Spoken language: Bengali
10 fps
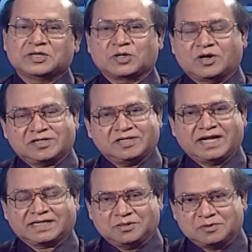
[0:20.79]
সরাসরি
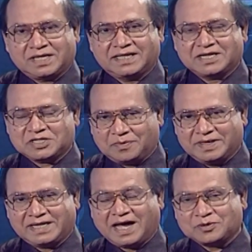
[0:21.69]
ডাক্তার অনুষ্ঠান থেকে
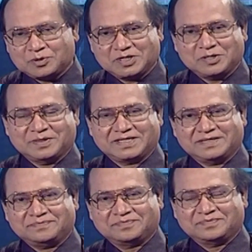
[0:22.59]
সবাইকে আন্তরিক শুভেচ্ছা
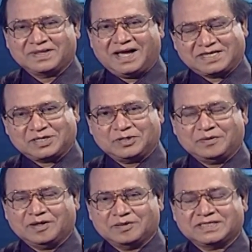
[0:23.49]
আশা করি
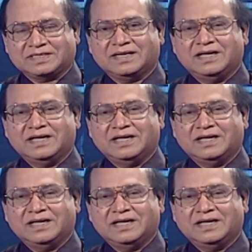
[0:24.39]
ভালো আছেন